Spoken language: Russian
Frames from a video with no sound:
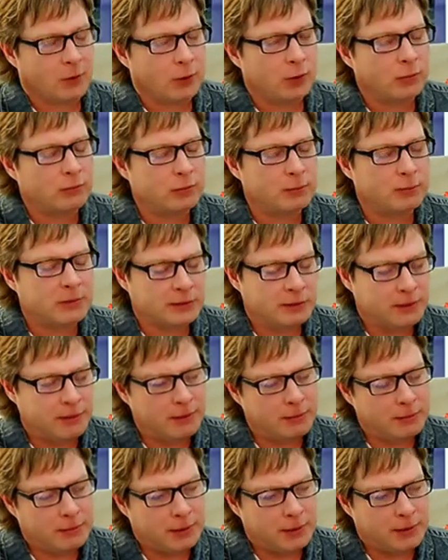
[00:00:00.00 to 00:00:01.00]
Ну вот мы с
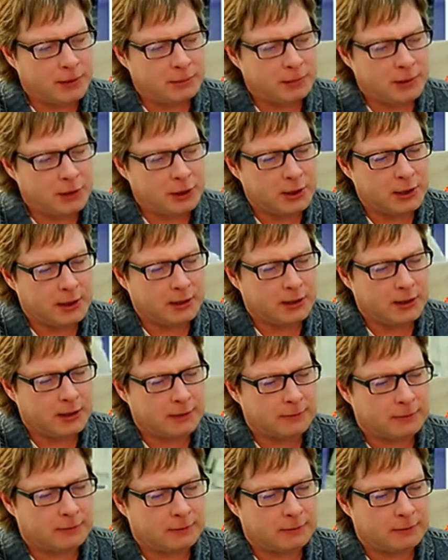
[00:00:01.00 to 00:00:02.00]
вами были на
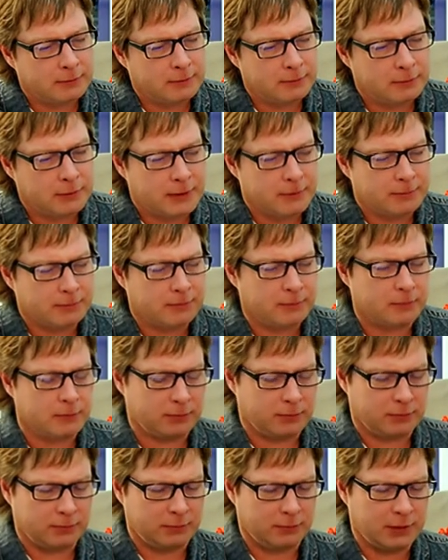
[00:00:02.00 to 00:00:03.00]
площадке, там
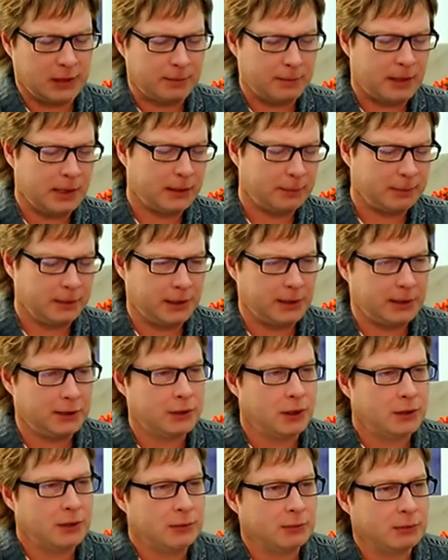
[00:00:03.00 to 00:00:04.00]
дома на
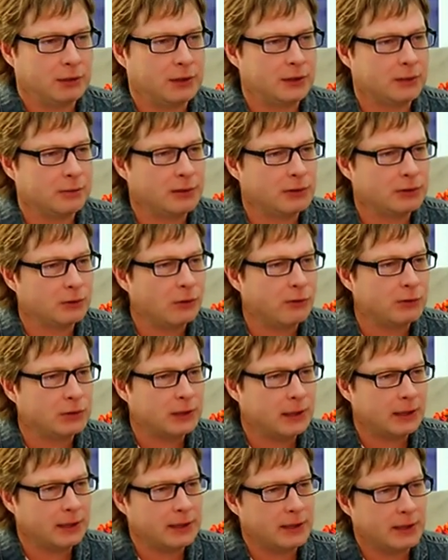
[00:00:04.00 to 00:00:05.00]
пересечении улицы
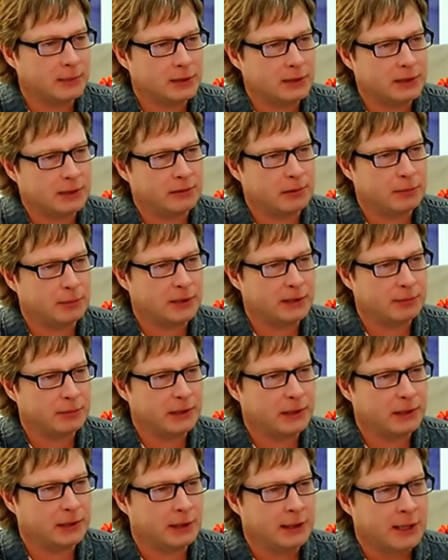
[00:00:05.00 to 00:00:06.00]
Московской и Октябрьского
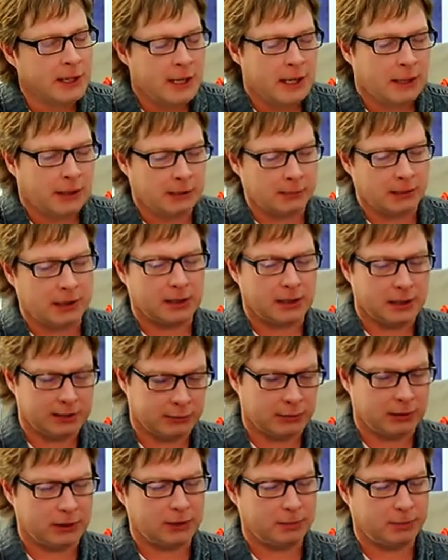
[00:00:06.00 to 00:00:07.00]
проспекта. Там как
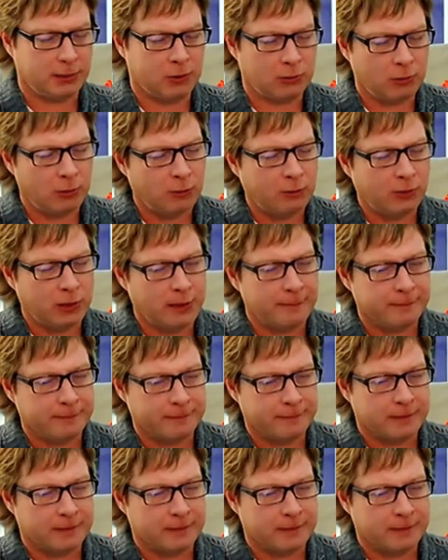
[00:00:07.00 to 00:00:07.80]
раз вот эта парковка,